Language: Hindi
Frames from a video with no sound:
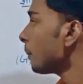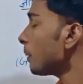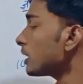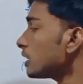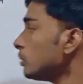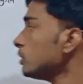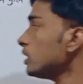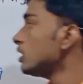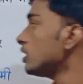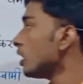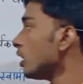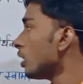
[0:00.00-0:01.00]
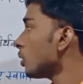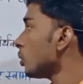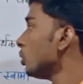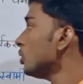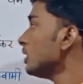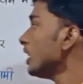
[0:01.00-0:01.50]
प्रथम तीर्थंकर
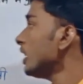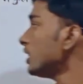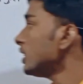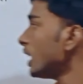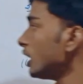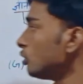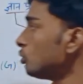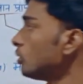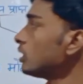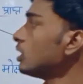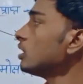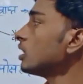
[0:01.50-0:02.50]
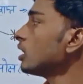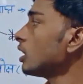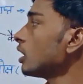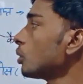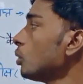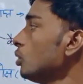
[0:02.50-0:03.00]
कौन थे तेईसवें
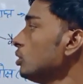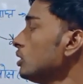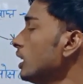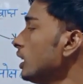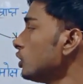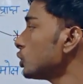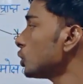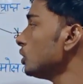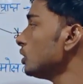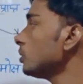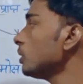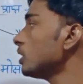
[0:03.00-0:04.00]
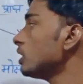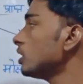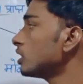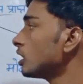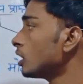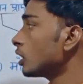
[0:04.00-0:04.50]
तीर्थंकर कौन थे चौबीसवें
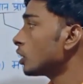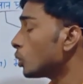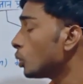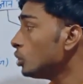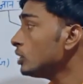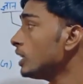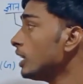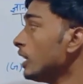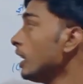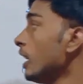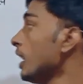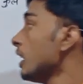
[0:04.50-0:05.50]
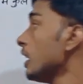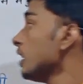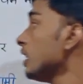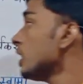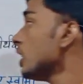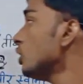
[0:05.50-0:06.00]
तीर्थंकर कौन थे
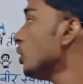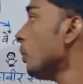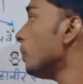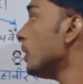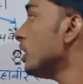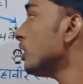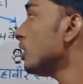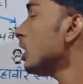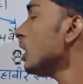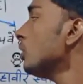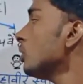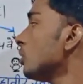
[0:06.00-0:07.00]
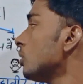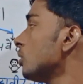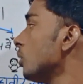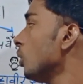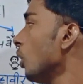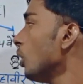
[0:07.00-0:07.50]
इनके जो बीच के जो
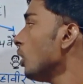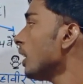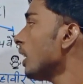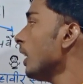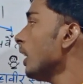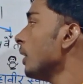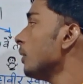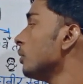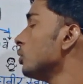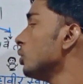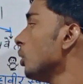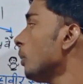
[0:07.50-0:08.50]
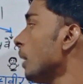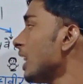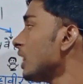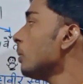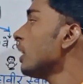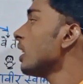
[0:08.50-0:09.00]
लोग रहे जो
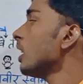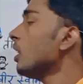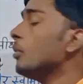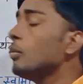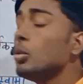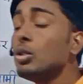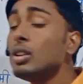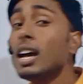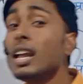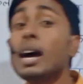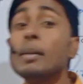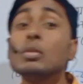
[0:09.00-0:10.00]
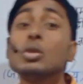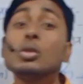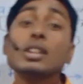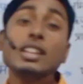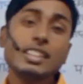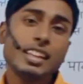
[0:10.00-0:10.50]
महात्मा रहे उनका नाम
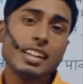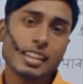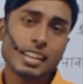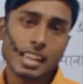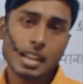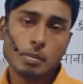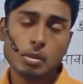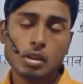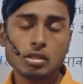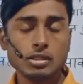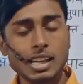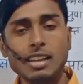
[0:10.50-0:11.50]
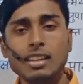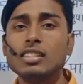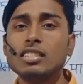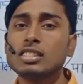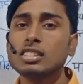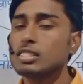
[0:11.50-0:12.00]
क्यों नहीं दे रखा है यहाँ पर सारे
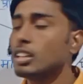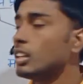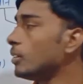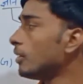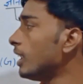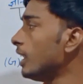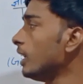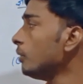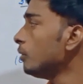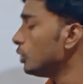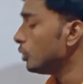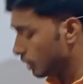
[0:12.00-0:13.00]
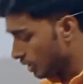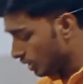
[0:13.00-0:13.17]
डिस्कस करने वाले हैं वीडियो